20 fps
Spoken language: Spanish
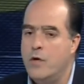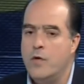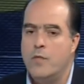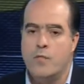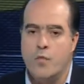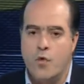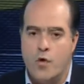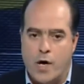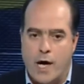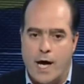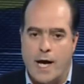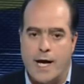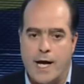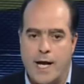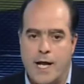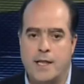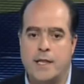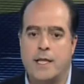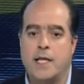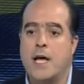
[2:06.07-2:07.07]
buscar
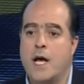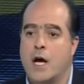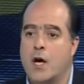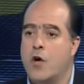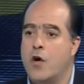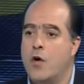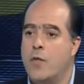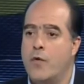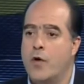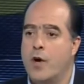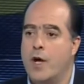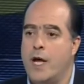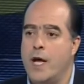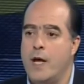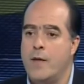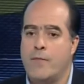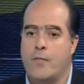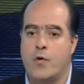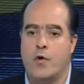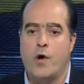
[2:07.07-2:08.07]
garantías como por
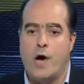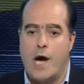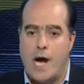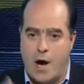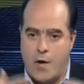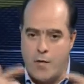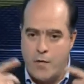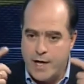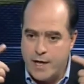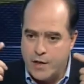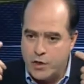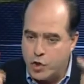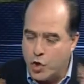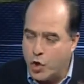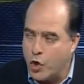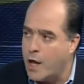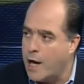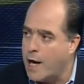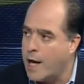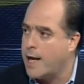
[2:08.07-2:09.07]
ejemplo abrir
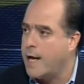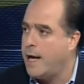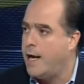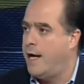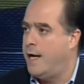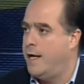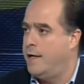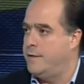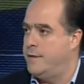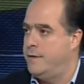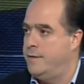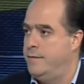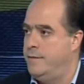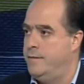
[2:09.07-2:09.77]
todas las cajas,